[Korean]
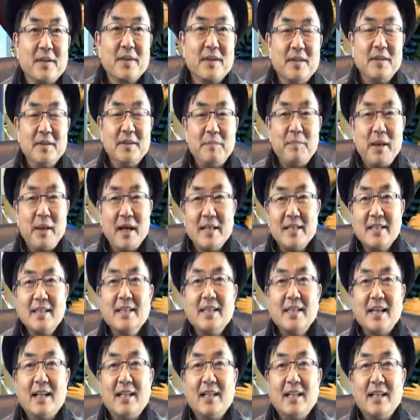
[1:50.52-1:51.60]
어, 방식이
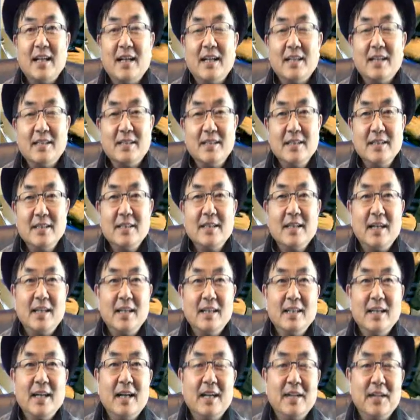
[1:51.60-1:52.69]
다르다
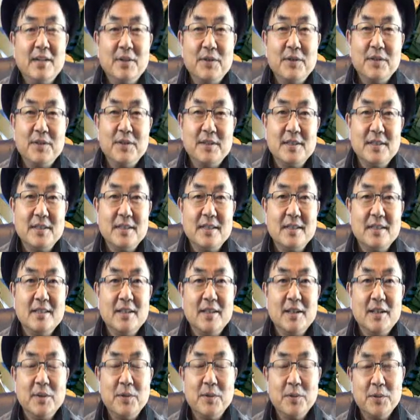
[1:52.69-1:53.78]
실시간이다 이런 것이
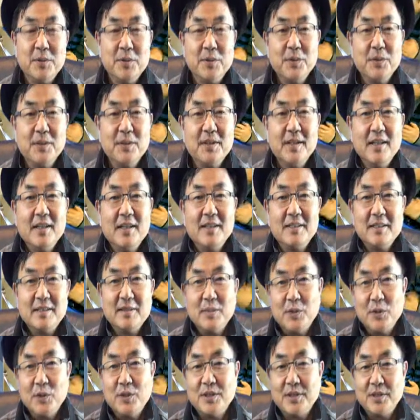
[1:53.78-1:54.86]
되고 또 지금
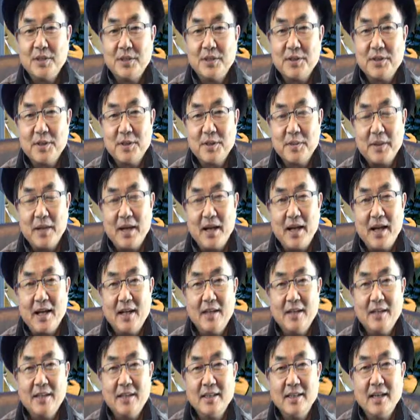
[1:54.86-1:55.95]
보시는 것처럼
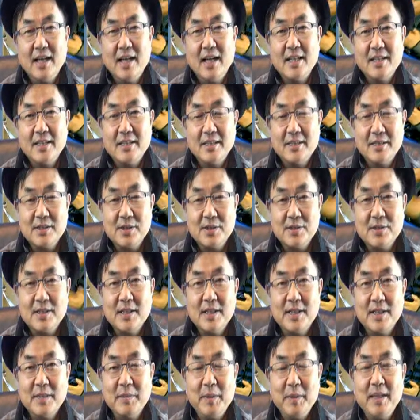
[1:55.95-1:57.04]
강의하시는
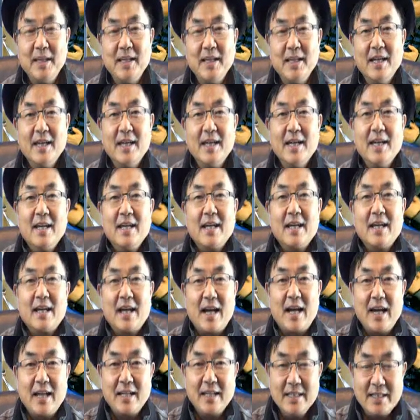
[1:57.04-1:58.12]
선생님이
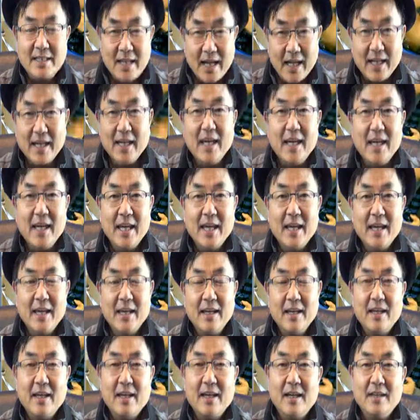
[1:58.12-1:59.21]
강의장에
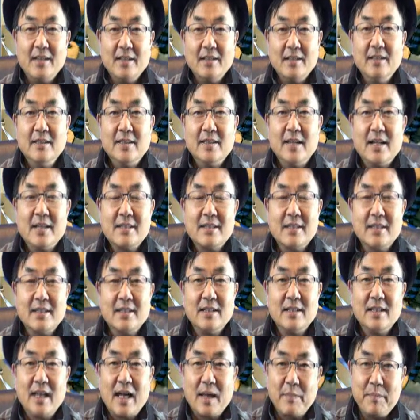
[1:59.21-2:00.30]
듣는
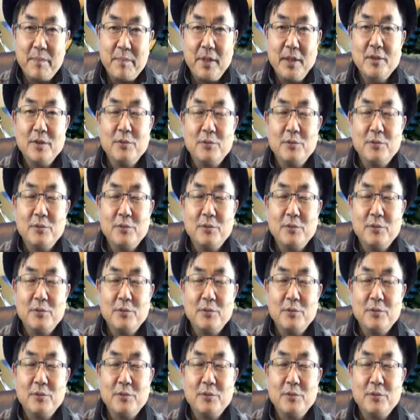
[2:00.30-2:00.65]
학생들 앞에